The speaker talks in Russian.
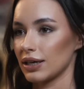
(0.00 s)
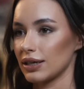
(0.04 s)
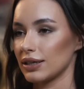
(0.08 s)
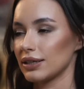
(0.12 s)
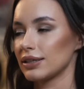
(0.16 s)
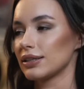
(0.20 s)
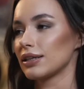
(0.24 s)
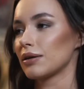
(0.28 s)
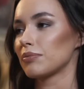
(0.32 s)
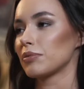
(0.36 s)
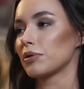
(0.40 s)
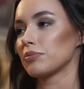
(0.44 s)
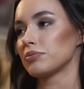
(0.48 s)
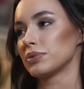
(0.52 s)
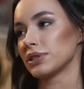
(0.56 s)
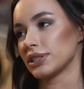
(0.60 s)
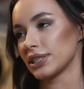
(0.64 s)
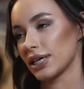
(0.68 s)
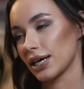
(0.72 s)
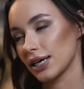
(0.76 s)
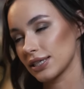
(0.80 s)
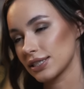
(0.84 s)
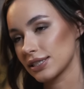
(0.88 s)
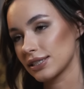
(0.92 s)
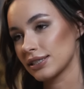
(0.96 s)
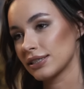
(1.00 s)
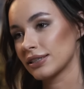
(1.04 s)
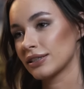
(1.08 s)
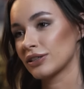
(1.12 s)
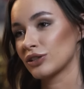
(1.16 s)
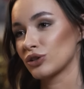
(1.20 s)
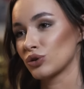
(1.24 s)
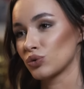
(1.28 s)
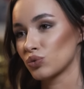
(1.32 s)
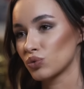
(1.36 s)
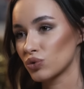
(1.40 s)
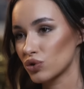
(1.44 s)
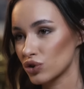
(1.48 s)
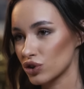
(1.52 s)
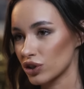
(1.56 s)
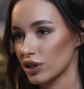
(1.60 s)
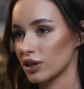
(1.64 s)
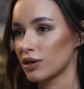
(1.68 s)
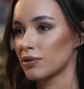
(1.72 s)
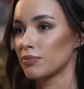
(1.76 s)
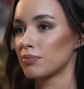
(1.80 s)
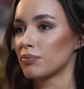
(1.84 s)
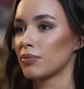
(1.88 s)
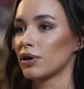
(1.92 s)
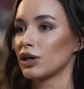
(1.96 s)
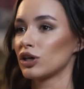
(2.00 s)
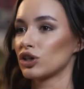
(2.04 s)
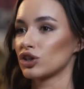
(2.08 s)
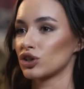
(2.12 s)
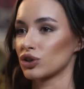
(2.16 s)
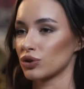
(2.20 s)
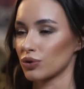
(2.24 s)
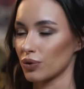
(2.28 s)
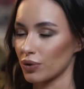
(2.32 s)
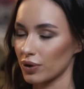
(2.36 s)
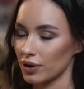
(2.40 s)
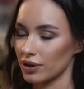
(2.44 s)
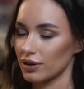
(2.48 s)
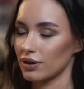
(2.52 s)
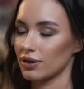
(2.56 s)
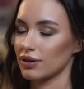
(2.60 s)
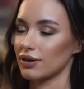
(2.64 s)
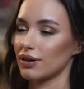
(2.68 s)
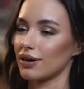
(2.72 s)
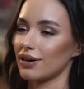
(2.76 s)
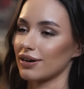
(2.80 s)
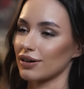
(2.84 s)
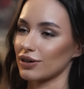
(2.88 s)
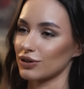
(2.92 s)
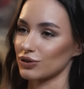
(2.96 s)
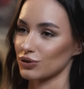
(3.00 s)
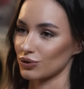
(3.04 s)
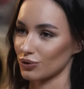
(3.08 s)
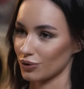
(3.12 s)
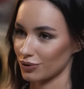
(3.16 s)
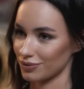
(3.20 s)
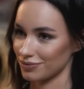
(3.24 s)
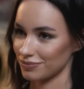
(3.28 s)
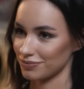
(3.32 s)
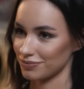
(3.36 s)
и нам обязательно нужно большое окно.